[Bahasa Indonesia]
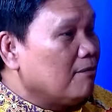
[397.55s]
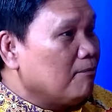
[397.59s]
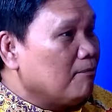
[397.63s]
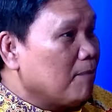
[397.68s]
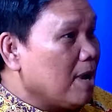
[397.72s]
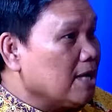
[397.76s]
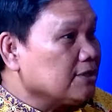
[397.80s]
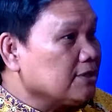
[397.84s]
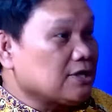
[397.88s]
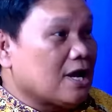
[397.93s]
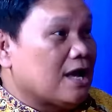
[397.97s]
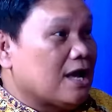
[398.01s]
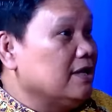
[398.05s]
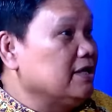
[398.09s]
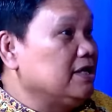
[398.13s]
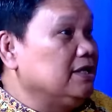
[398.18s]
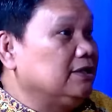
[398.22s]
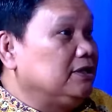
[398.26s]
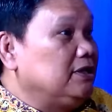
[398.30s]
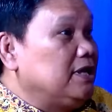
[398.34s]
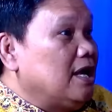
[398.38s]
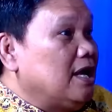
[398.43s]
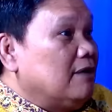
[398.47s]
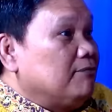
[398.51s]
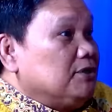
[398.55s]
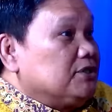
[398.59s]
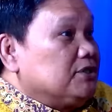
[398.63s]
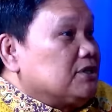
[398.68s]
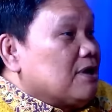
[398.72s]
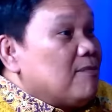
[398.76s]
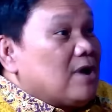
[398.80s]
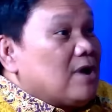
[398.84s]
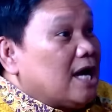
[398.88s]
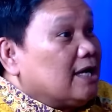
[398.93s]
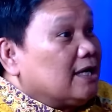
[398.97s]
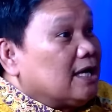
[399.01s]
Masa dia tidak bisa
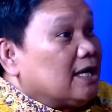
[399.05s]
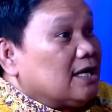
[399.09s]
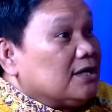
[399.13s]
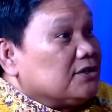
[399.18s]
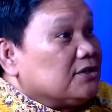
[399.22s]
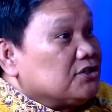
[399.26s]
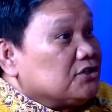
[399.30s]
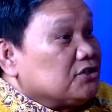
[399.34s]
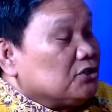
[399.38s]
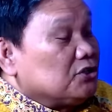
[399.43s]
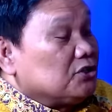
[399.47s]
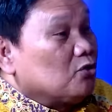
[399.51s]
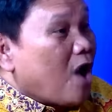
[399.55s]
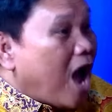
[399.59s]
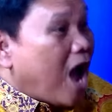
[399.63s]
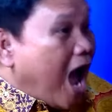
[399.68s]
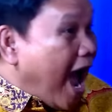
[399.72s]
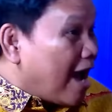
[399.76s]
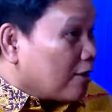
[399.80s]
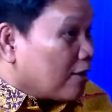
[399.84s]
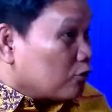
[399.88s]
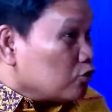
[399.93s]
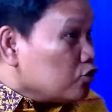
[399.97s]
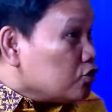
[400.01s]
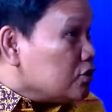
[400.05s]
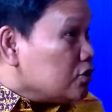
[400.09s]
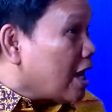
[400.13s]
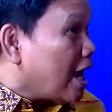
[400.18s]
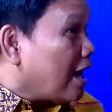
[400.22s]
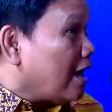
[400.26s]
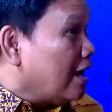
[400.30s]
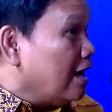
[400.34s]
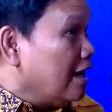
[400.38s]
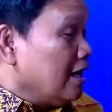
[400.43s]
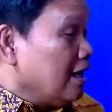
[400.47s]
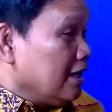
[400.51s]
menganalisis itu? Harusnya
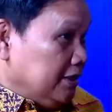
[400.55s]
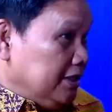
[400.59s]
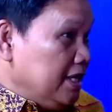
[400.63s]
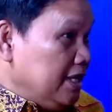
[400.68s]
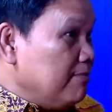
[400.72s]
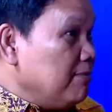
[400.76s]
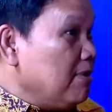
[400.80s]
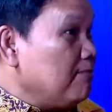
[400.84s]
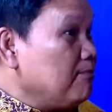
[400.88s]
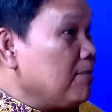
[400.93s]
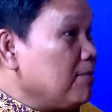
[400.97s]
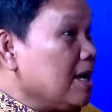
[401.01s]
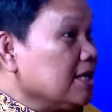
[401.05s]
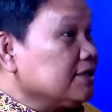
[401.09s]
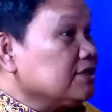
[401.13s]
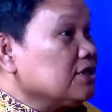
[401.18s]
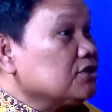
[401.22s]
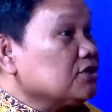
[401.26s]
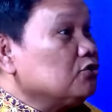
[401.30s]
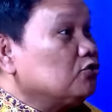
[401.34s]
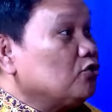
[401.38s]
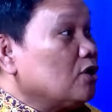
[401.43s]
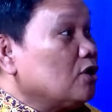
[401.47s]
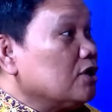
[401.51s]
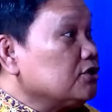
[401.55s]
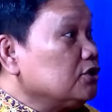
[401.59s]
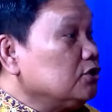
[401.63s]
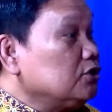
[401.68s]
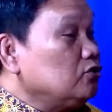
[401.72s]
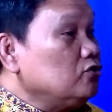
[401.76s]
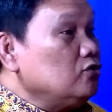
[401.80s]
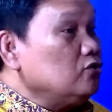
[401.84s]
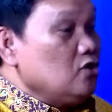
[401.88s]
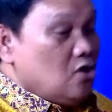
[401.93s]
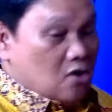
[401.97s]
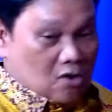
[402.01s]
dia membaca situasi
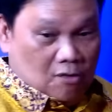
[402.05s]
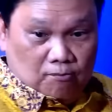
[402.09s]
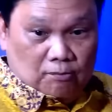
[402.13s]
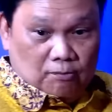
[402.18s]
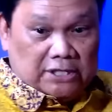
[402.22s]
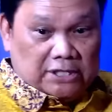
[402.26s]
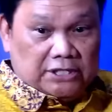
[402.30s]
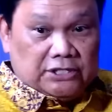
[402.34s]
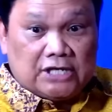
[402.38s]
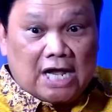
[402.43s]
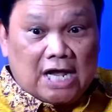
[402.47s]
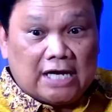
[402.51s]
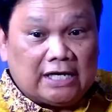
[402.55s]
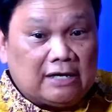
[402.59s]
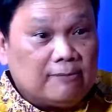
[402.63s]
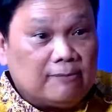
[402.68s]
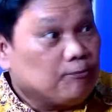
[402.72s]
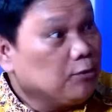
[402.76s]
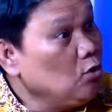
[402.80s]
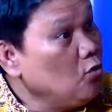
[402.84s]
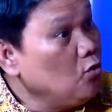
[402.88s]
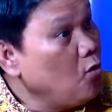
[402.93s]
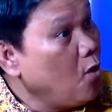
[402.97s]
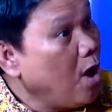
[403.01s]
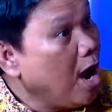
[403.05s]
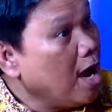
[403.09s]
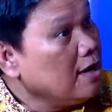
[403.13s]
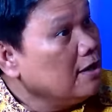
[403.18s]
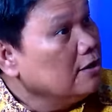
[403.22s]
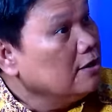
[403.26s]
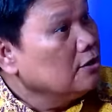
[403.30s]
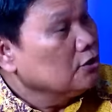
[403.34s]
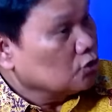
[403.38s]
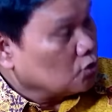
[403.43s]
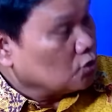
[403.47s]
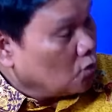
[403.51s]
itu, mencari peluang
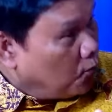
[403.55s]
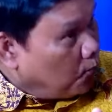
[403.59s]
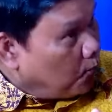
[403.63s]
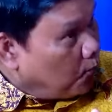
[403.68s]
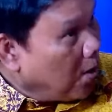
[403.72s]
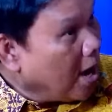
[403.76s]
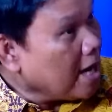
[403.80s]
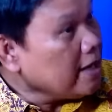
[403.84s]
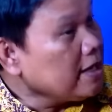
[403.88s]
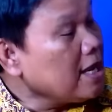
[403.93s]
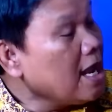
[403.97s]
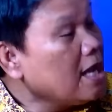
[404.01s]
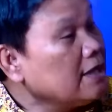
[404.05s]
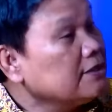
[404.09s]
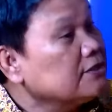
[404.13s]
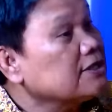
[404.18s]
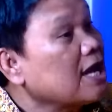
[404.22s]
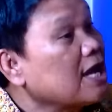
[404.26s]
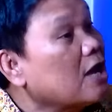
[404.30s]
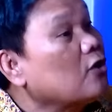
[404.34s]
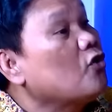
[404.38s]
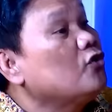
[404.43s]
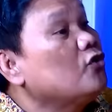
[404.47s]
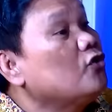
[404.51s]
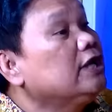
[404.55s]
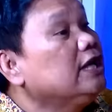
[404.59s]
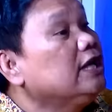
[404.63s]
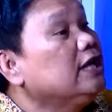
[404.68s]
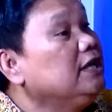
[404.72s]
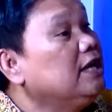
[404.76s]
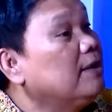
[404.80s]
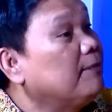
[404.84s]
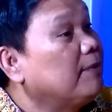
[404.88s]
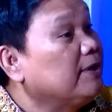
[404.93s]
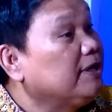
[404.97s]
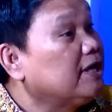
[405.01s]
supaya calon
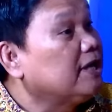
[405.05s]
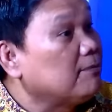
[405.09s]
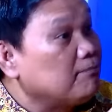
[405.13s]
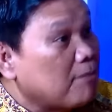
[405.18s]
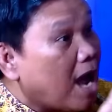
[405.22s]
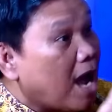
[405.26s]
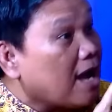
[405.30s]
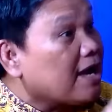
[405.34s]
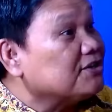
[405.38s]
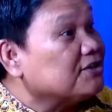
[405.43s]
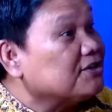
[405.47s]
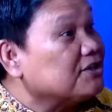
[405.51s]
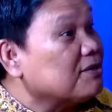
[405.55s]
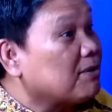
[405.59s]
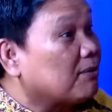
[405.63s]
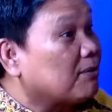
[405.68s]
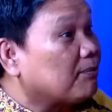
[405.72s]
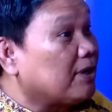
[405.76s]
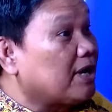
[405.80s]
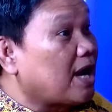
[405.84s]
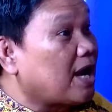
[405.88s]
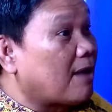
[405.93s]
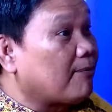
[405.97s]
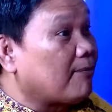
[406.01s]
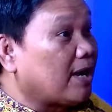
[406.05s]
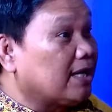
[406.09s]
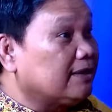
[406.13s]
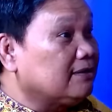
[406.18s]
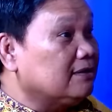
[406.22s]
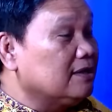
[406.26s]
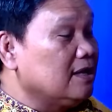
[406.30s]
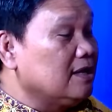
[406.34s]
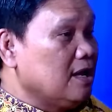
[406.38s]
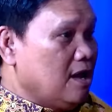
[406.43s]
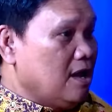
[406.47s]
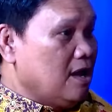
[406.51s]
independen. Bahkan saya berpendapat
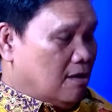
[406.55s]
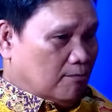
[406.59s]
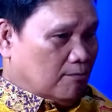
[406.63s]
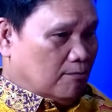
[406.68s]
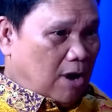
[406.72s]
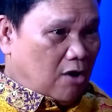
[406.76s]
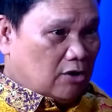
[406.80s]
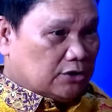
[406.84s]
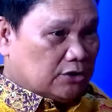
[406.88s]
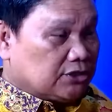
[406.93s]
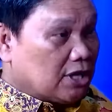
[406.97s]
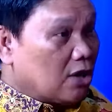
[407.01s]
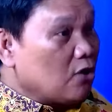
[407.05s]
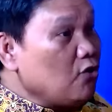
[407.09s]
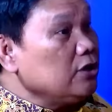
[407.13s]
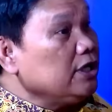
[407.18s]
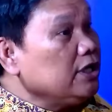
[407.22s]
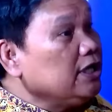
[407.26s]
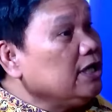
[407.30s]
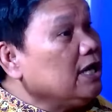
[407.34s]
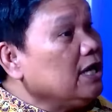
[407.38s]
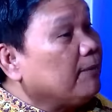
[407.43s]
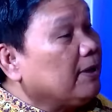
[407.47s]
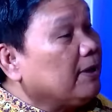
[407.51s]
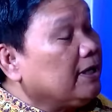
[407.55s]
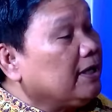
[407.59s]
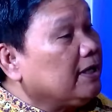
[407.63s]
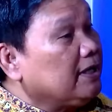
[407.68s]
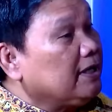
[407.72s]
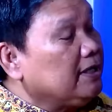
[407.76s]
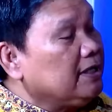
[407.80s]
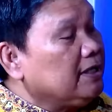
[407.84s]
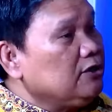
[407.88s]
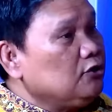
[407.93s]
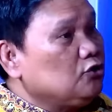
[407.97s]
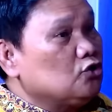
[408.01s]
bahwa calon independen
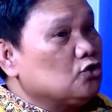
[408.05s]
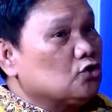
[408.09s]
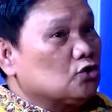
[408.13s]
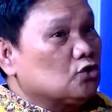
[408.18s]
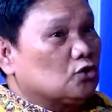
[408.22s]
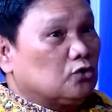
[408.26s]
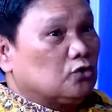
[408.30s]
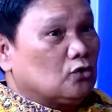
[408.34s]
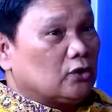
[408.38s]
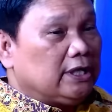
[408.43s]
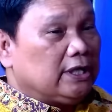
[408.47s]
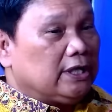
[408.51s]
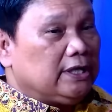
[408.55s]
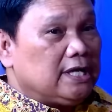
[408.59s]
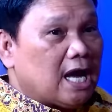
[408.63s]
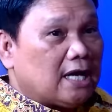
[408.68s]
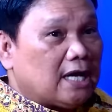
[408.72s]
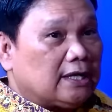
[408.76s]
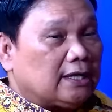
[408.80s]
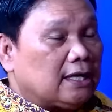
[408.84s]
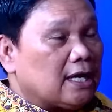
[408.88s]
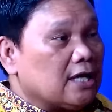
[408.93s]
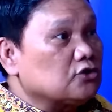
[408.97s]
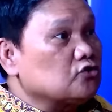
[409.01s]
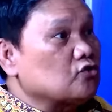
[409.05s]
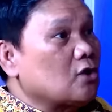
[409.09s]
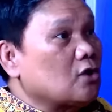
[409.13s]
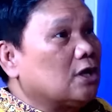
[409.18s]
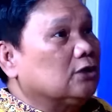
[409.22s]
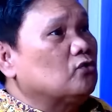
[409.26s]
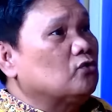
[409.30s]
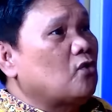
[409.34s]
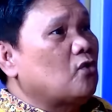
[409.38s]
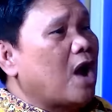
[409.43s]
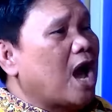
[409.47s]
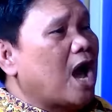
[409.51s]
ini justru ini adalah
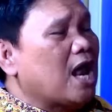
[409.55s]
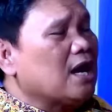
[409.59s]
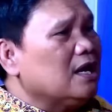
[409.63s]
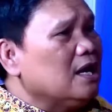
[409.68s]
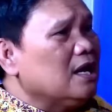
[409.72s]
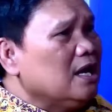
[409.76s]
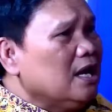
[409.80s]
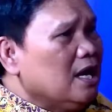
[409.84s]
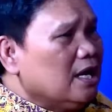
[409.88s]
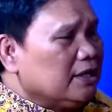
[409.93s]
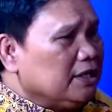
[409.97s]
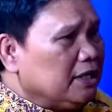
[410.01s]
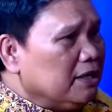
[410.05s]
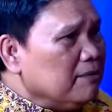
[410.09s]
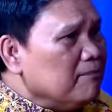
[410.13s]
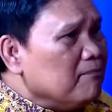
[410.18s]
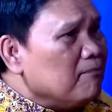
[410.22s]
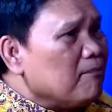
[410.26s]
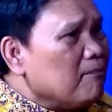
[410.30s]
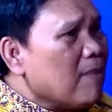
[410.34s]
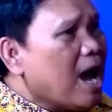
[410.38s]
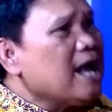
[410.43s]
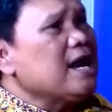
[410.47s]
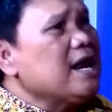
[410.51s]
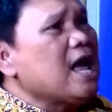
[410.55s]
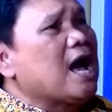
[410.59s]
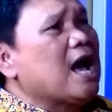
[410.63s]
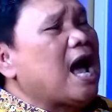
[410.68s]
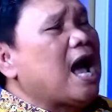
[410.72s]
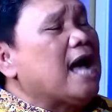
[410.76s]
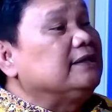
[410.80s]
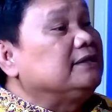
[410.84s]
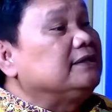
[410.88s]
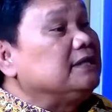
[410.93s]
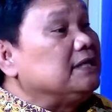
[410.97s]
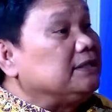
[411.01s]
suatu hal di mana
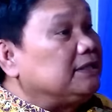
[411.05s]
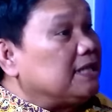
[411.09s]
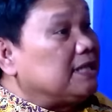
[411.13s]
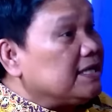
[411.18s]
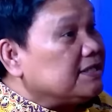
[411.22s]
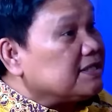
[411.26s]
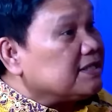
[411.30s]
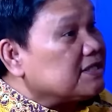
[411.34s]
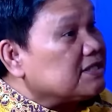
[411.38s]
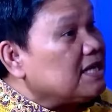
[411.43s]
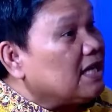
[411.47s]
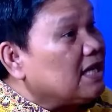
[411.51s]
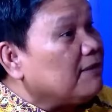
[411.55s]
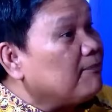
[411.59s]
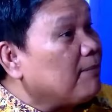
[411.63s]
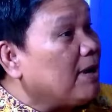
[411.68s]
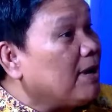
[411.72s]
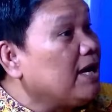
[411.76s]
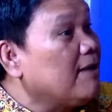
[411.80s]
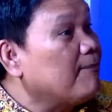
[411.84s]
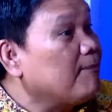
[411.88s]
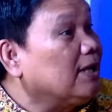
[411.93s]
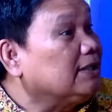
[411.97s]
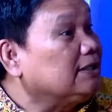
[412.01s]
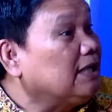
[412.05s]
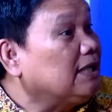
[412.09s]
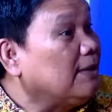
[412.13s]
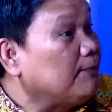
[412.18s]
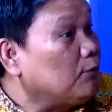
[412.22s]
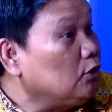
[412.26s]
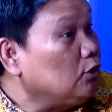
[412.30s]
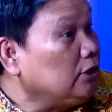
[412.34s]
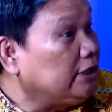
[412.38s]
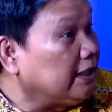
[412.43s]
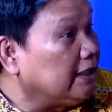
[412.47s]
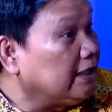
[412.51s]
antitesis daripada partai
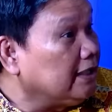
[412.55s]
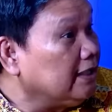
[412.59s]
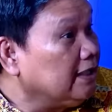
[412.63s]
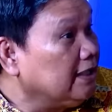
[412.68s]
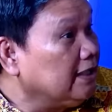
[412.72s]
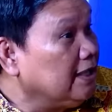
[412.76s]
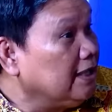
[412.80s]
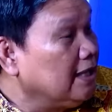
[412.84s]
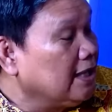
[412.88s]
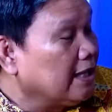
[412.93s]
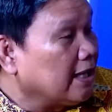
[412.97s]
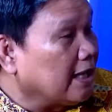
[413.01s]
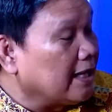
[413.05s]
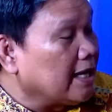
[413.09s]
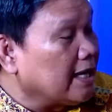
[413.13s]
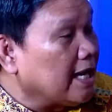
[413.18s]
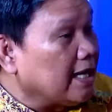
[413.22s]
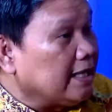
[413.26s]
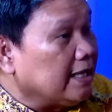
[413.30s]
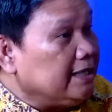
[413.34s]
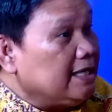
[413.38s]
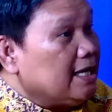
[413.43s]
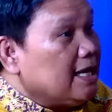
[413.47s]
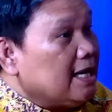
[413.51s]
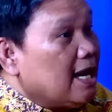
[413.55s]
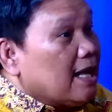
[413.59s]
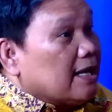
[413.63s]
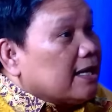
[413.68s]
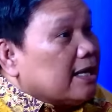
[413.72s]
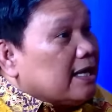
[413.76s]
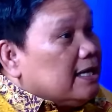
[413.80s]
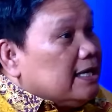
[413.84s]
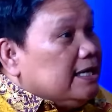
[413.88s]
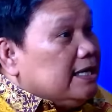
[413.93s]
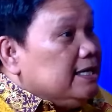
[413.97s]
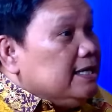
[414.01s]
politik. Mm -hmm. Karena ini adalah
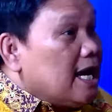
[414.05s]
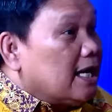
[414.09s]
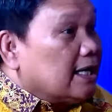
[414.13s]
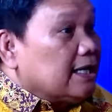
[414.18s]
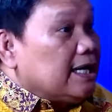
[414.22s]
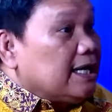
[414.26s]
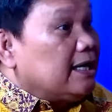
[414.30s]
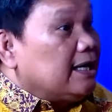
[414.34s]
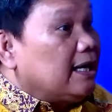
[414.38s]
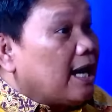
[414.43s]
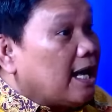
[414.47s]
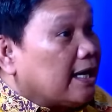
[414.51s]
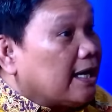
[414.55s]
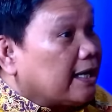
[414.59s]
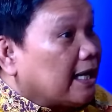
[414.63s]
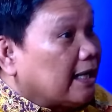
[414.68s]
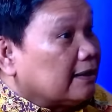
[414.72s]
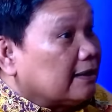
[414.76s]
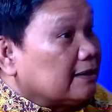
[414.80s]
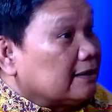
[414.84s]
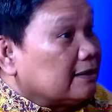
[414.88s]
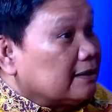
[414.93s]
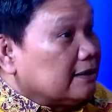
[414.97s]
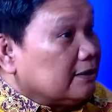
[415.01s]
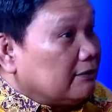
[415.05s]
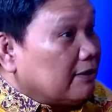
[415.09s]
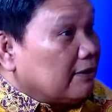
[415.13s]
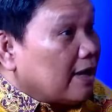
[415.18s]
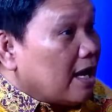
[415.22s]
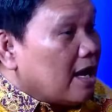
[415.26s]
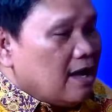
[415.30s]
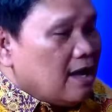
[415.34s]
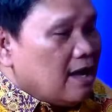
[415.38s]
kehendak dari rakyat, gitu ya.